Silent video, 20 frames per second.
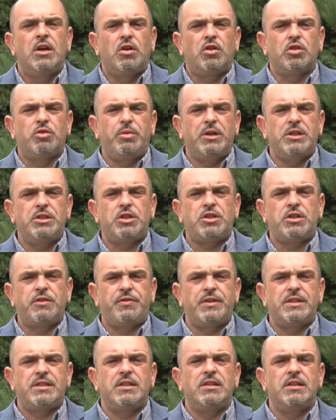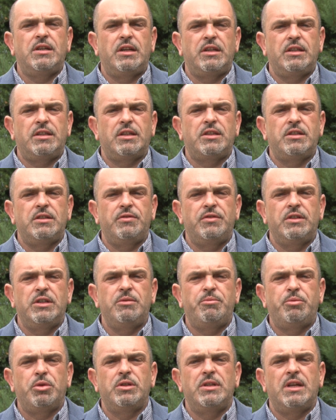odbędzie się festyn
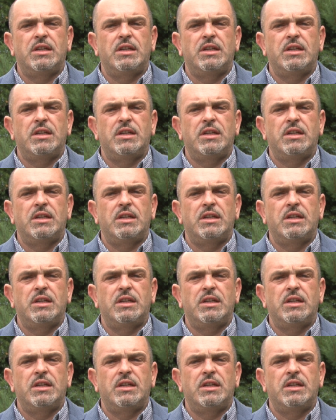charytatywny pod